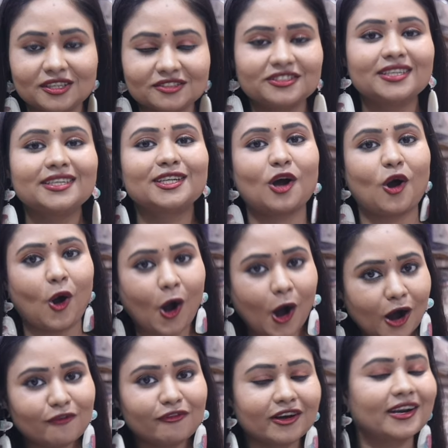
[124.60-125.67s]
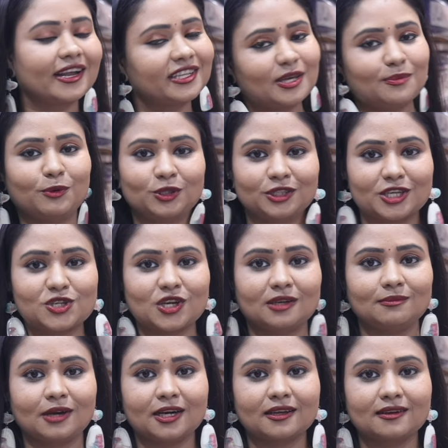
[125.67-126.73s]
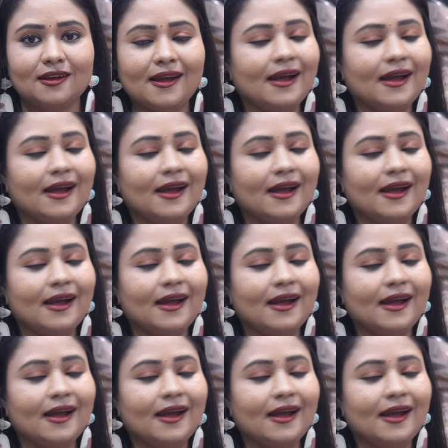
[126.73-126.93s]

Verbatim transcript: పర్సెంట్ ఆఫర్ని అయితే పొందొచ్చు అనమాట